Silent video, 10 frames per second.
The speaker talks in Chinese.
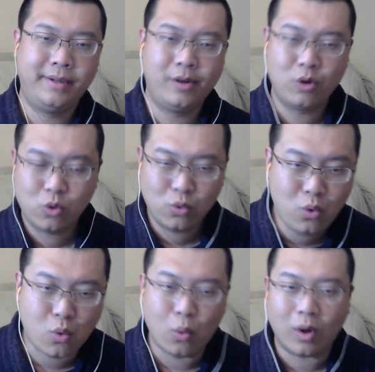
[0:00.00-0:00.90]
如
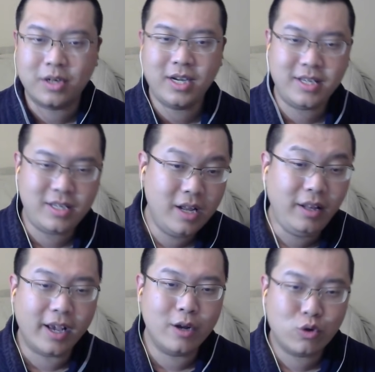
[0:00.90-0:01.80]
果这些
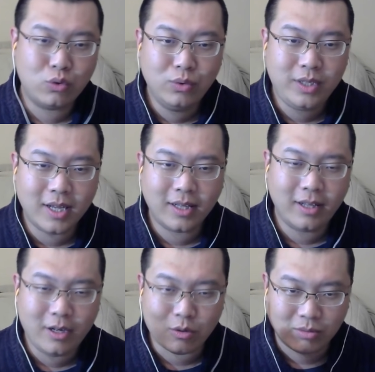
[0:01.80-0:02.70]
年出现了
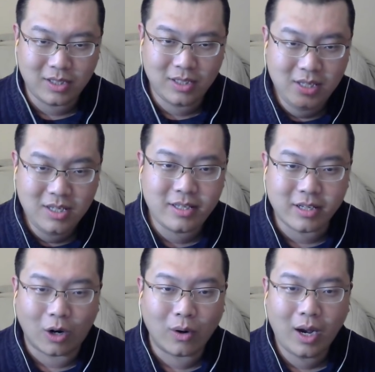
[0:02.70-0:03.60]
那种极
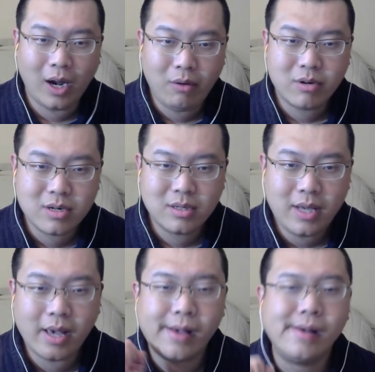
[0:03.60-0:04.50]
小概率事件，